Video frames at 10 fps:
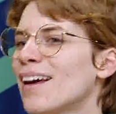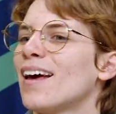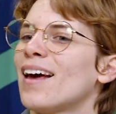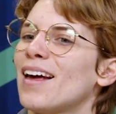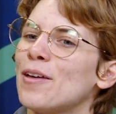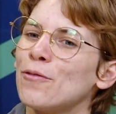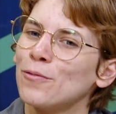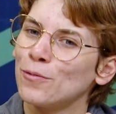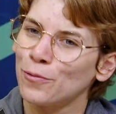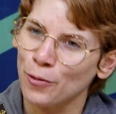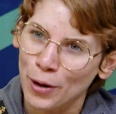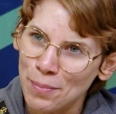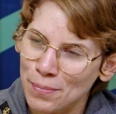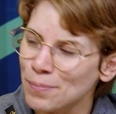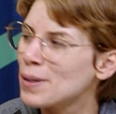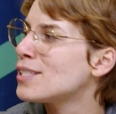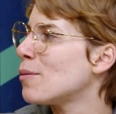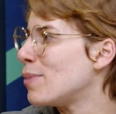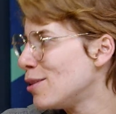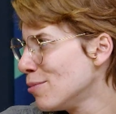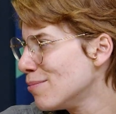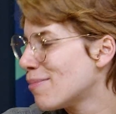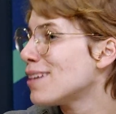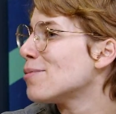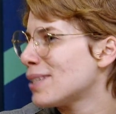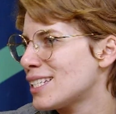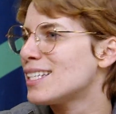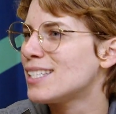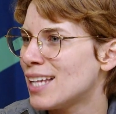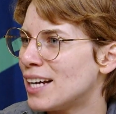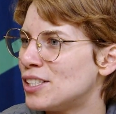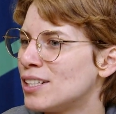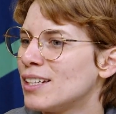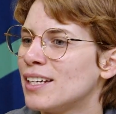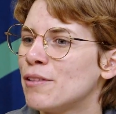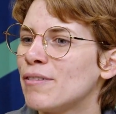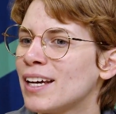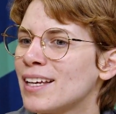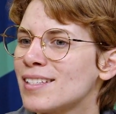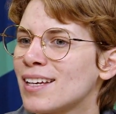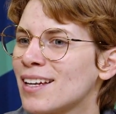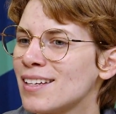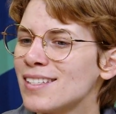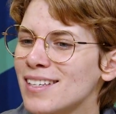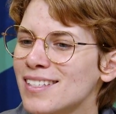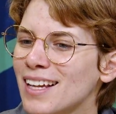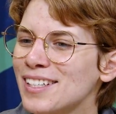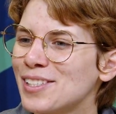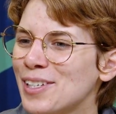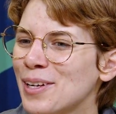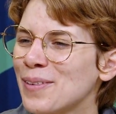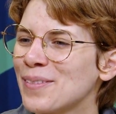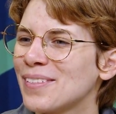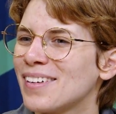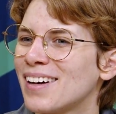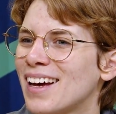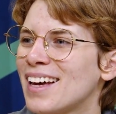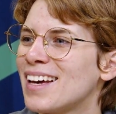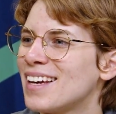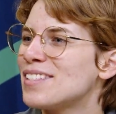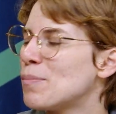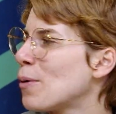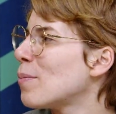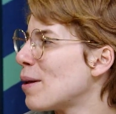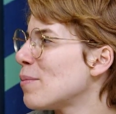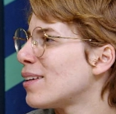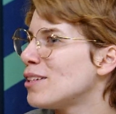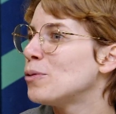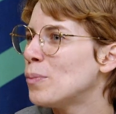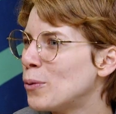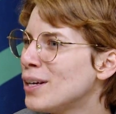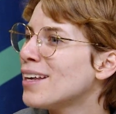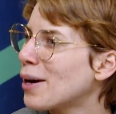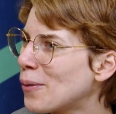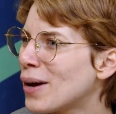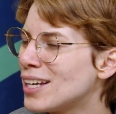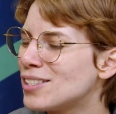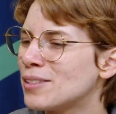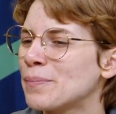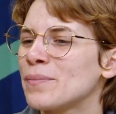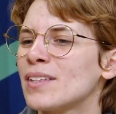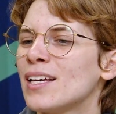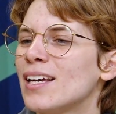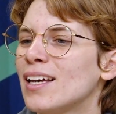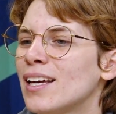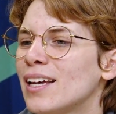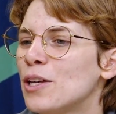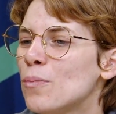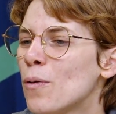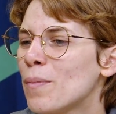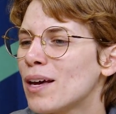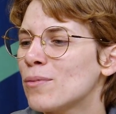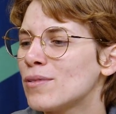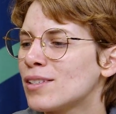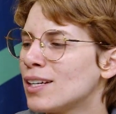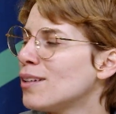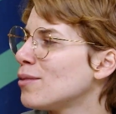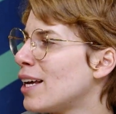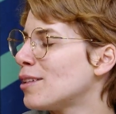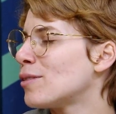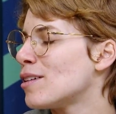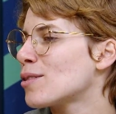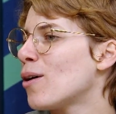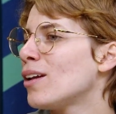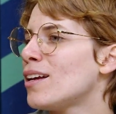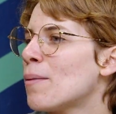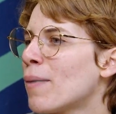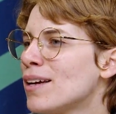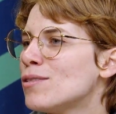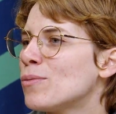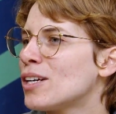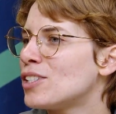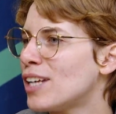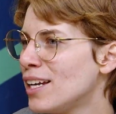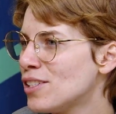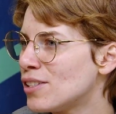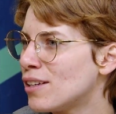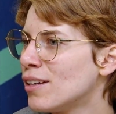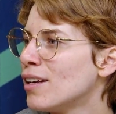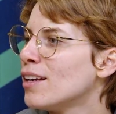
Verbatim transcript: uhum. foi percebido mais uma necessidade e ver que as crianças elas tinham é, esse problema né, do bullying recorrente. E o bombeiro, estando dentro da escola, ele é mais um agente